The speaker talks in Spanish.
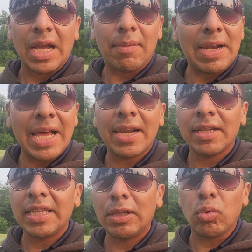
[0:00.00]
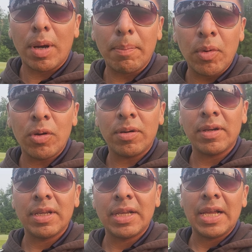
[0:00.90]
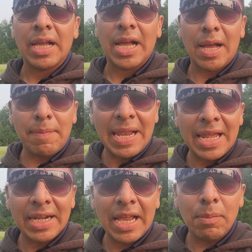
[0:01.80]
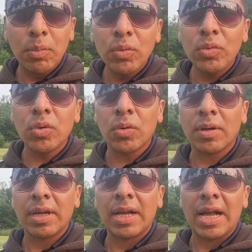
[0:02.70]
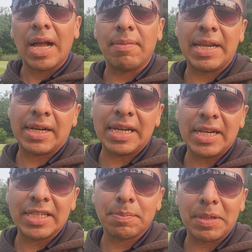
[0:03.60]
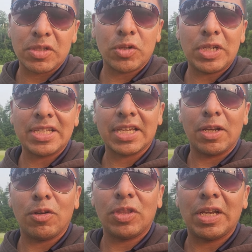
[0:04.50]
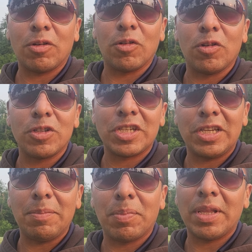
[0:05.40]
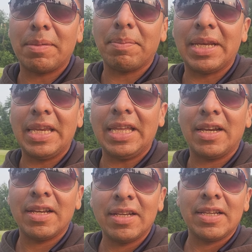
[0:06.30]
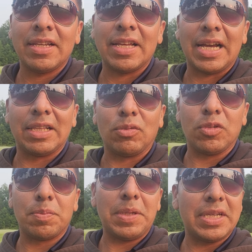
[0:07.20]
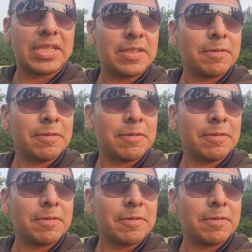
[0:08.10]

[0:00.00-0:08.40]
hablar de tu amor, hablarle al mundo, hablarle a las personas que no te conocen y puedan venir a tus pies.